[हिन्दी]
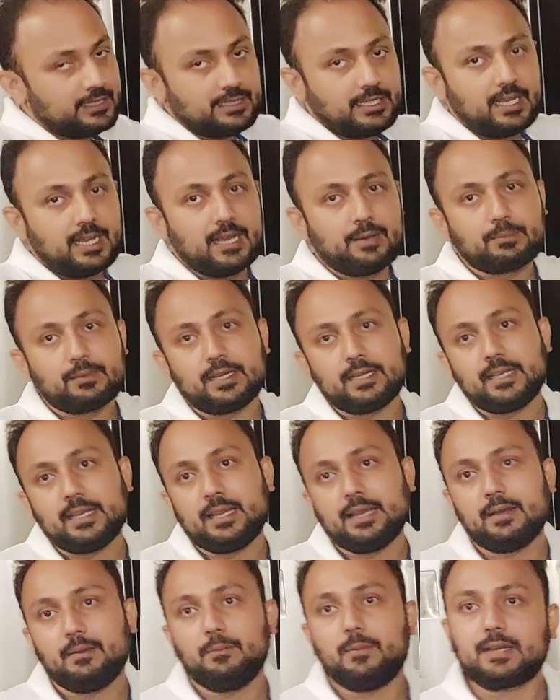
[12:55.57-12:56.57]
फ्रिज है आपका
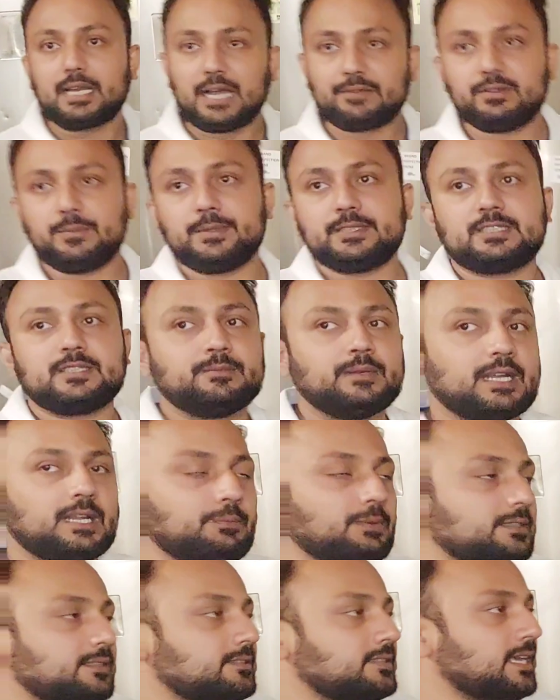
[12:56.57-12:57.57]
ये काफी पीसेस
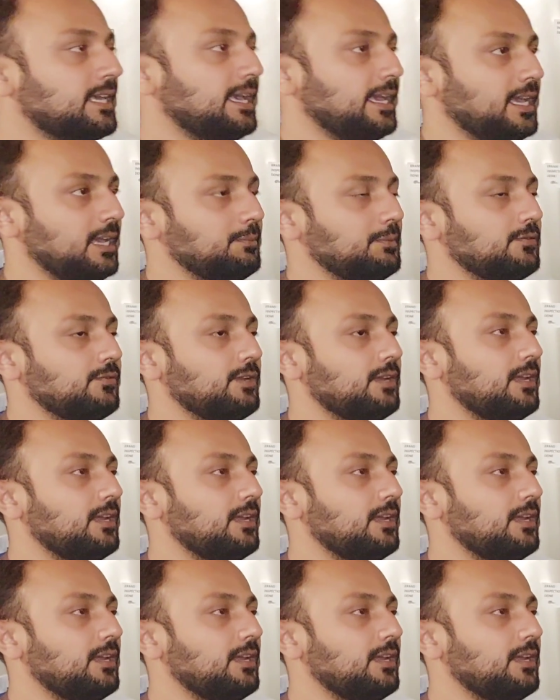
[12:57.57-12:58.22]
हमारे पास इसके हैं